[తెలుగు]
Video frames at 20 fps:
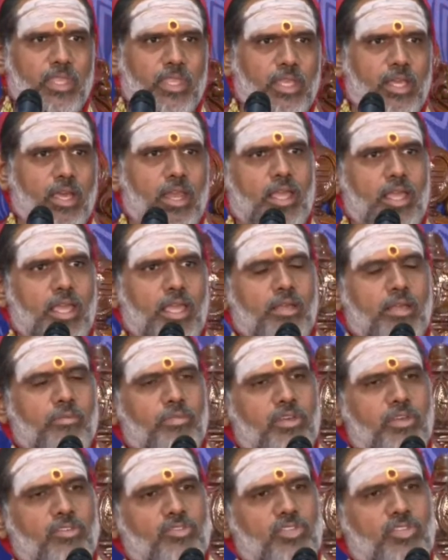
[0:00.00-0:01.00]
అలాగే
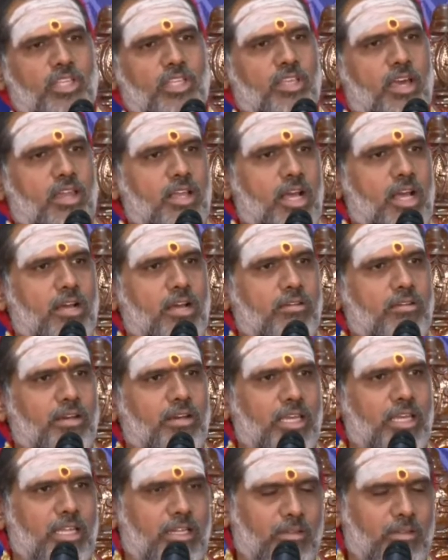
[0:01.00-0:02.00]
సంతానం కావాలి
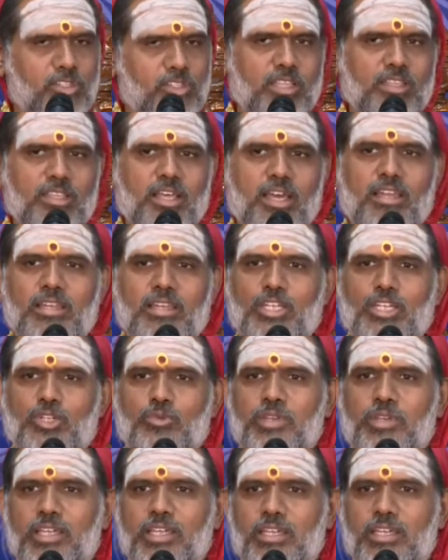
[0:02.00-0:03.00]
అంటే సంతాన
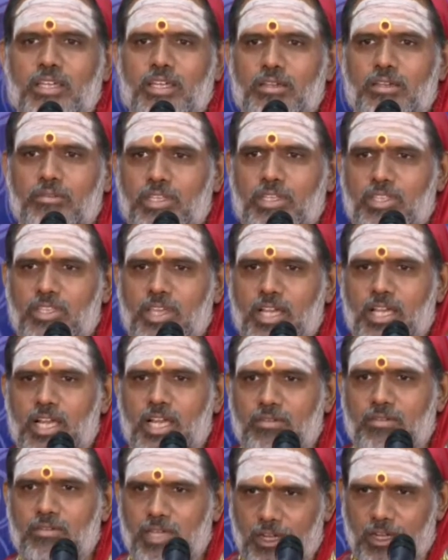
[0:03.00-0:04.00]
లక్ష్మి విద్య
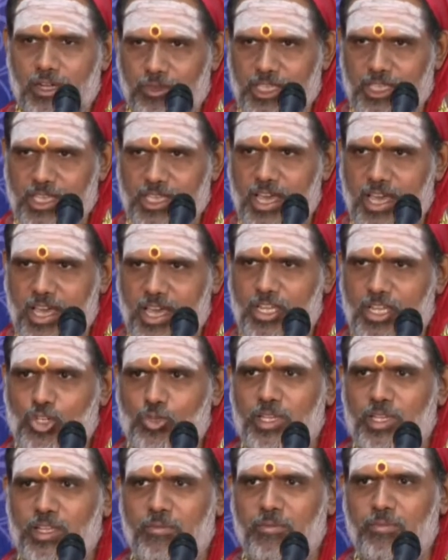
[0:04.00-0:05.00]
కావాలని
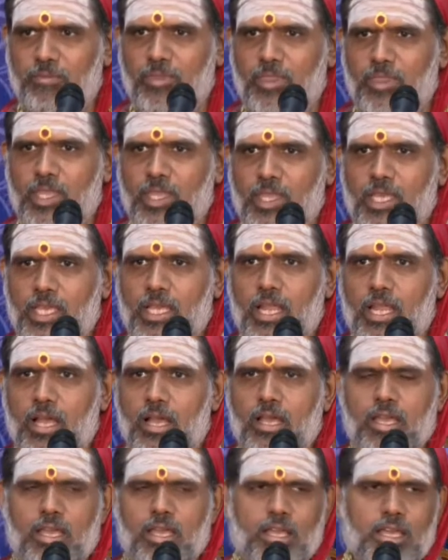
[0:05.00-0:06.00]
విద్యాలక్ష్మి ఇలా
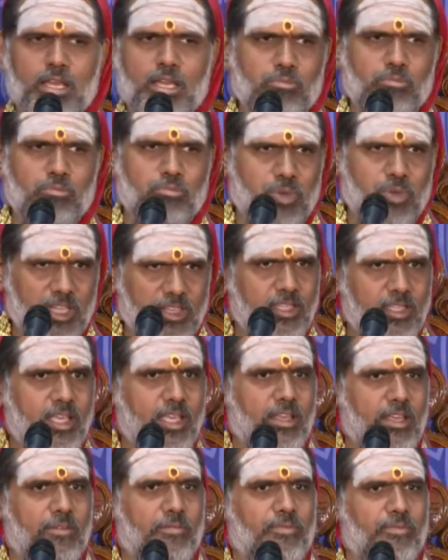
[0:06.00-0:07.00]
ప్రతిదీ
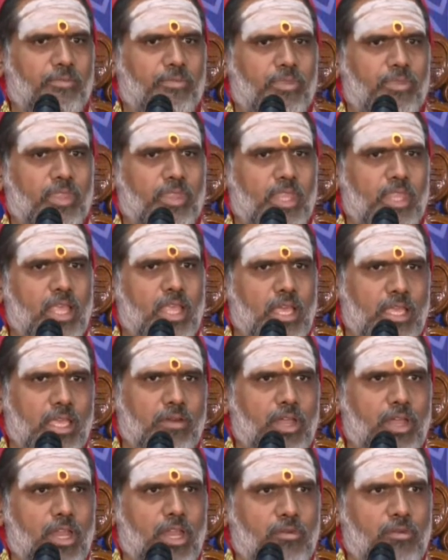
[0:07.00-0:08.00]

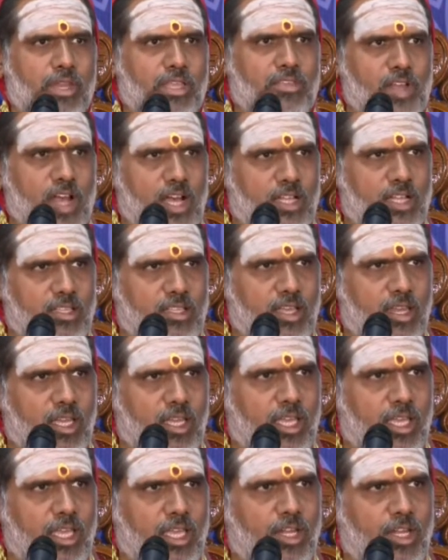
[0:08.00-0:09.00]
ఎవరెవరి
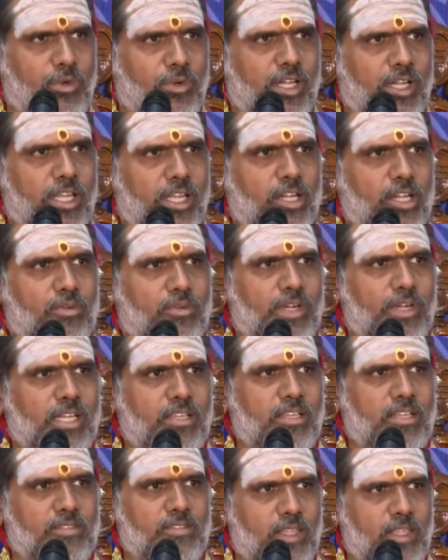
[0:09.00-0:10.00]
సాధనకి ఎటువంటి ఎటువంటి
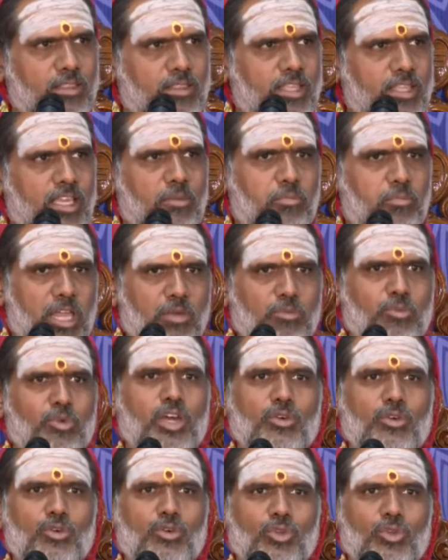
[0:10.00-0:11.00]
సిద్ధి ఫలము
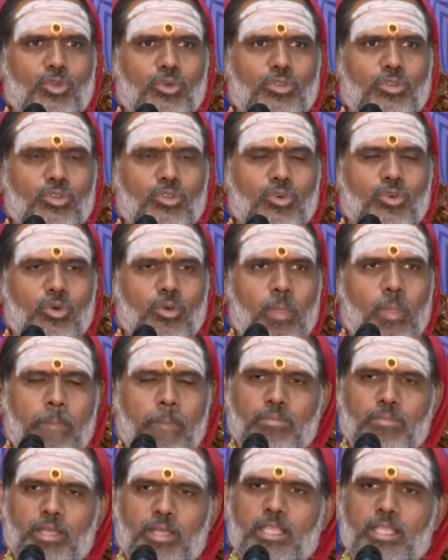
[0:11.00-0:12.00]
కలుగుతోందో
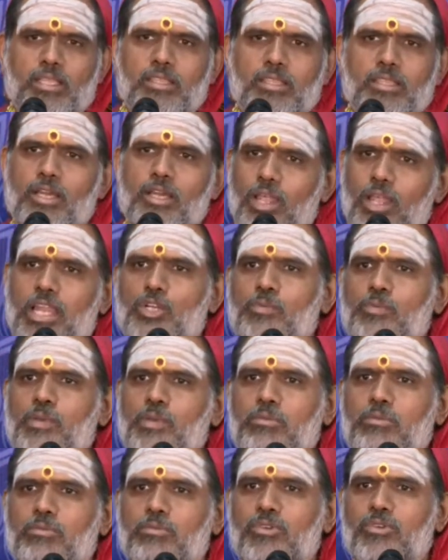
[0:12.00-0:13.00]
అదంతా కూడా లక్ష్మీ
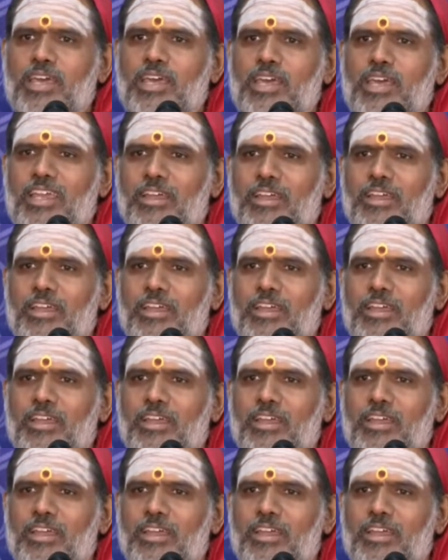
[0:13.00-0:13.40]
అమ్మవారే